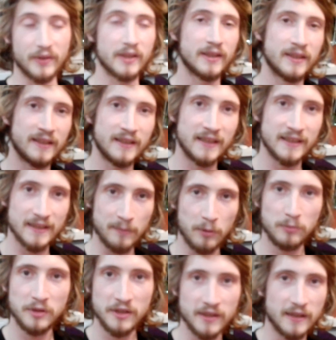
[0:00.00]
Mm, nie
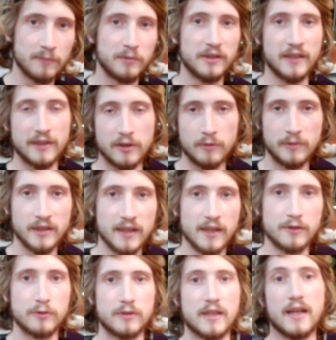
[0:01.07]
zapomnijcie napisać
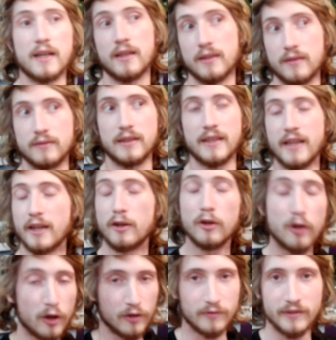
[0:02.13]
komentarza
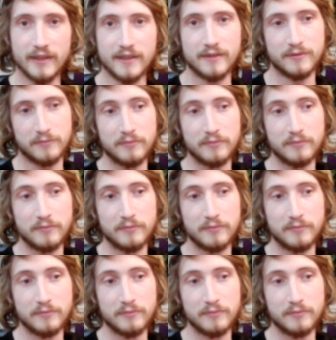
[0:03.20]
jakiegokolwiek,